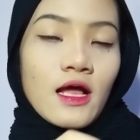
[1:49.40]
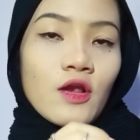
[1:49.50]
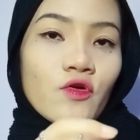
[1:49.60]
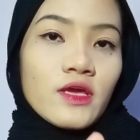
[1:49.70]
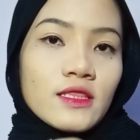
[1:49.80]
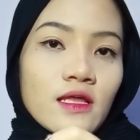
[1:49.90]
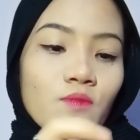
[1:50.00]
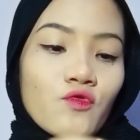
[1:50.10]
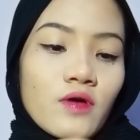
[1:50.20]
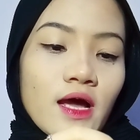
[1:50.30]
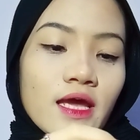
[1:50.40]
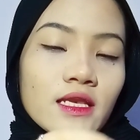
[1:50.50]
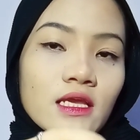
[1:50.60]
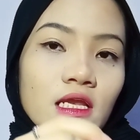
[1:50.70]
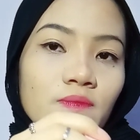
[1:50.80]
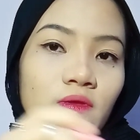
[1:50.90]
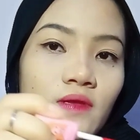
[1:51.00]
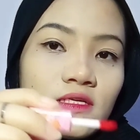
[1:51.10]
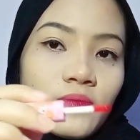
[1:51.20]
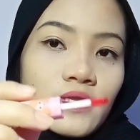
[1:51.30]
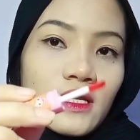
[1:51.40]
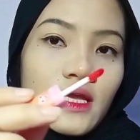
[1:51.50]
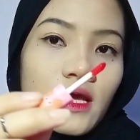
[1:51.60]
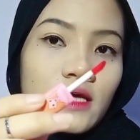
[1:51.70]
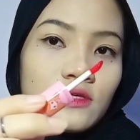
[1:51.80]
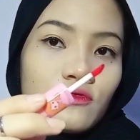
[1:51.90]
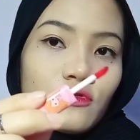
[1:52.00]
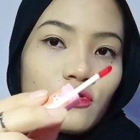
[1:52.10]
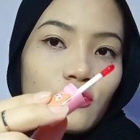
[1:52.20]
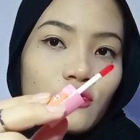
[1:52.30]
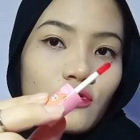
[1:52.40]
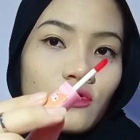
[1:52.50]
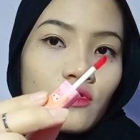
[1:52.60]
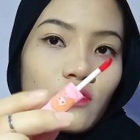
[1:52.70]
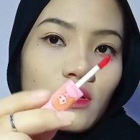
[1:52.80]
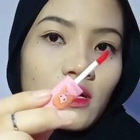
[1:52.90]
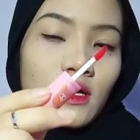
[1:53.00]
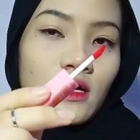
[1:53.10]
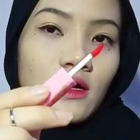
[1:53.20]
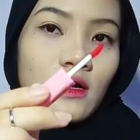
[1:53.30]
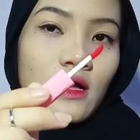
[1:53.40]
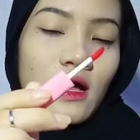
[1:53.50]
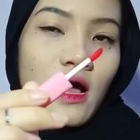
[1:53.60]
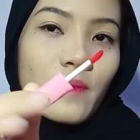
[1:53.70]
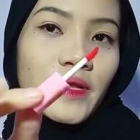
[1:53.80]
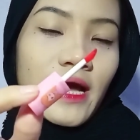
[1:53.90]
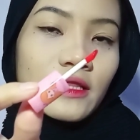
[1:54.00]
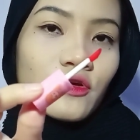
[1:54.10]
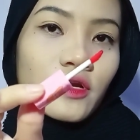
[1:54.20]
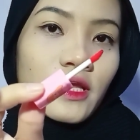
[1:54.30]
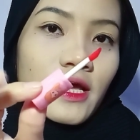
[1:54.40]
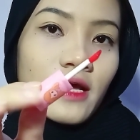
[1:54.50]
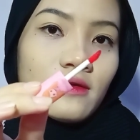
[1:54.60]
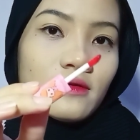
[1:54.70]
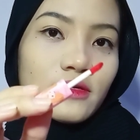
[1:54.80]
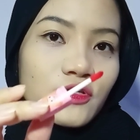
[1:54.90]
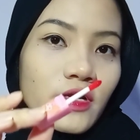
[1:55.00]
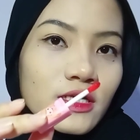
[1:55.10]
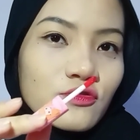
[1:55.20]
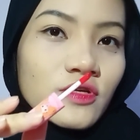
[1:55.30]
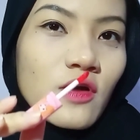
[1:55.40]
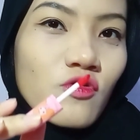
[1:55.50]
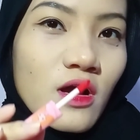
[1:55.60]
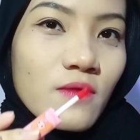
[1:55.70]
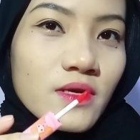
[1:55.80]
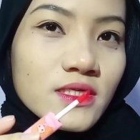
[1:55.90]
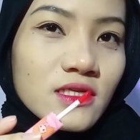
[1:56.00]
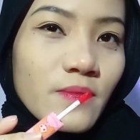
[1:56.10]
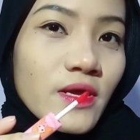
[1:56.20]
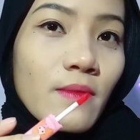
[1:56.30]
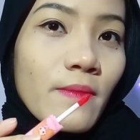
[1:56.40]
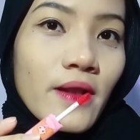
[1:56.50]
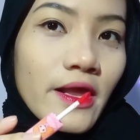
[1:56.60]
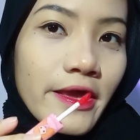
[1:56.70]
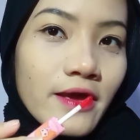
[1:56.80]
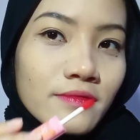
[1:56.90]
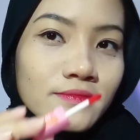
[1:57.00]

kalau kita buka ini lip tintnya seperti ini ya guys untuk uh, aplikatornya. Sorry guys kucing aku agak berisik tapi nggak apa-apa lah ya